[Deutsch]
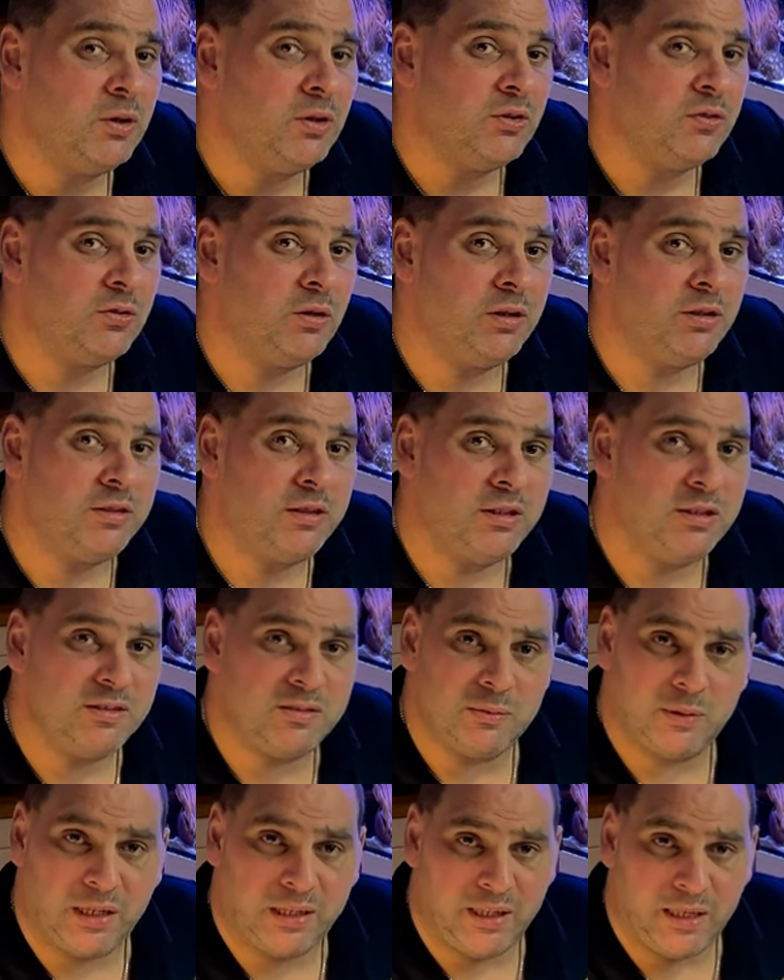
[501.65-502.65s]
Solltet ihr
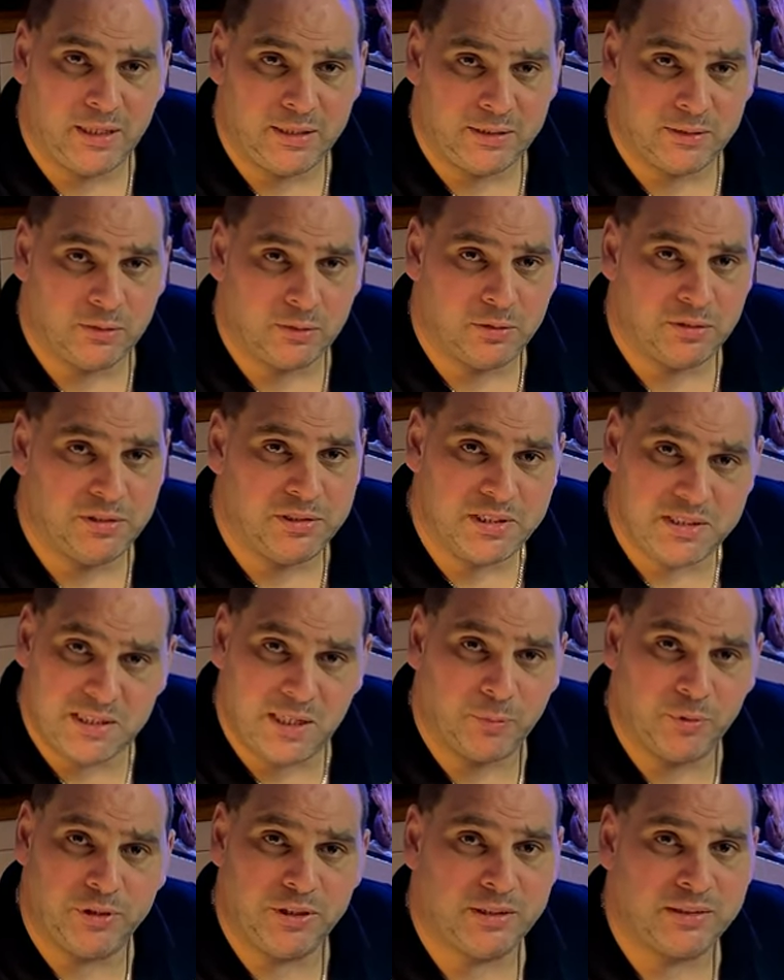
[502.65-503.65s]
diesen Kanal hier noch nicht
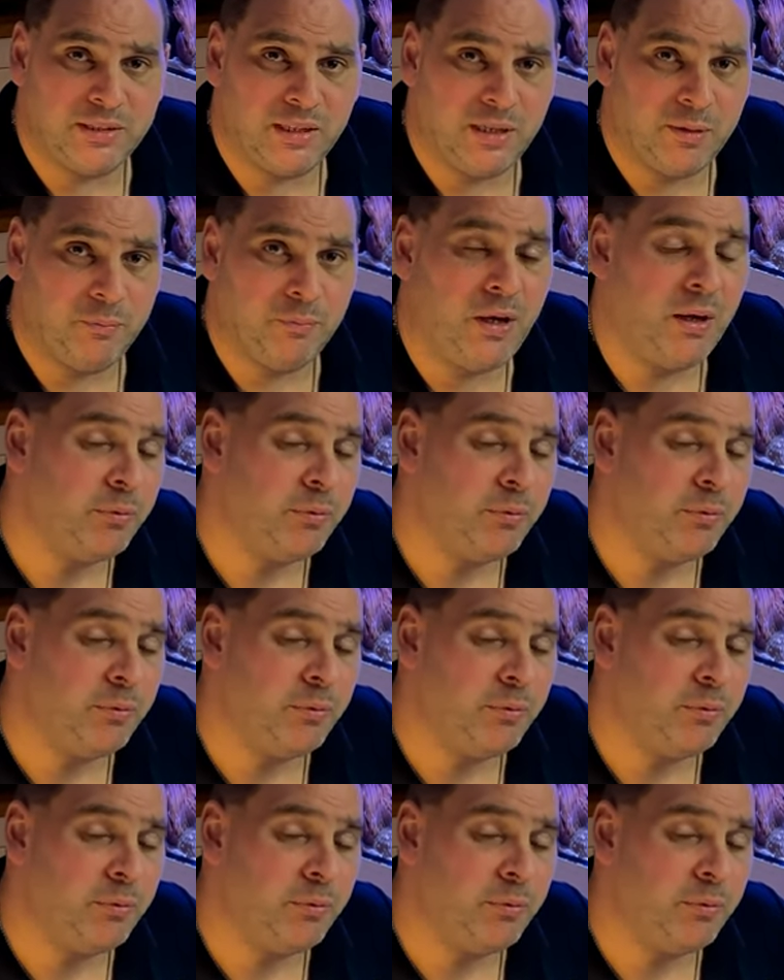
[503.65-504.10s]
abonniert haben,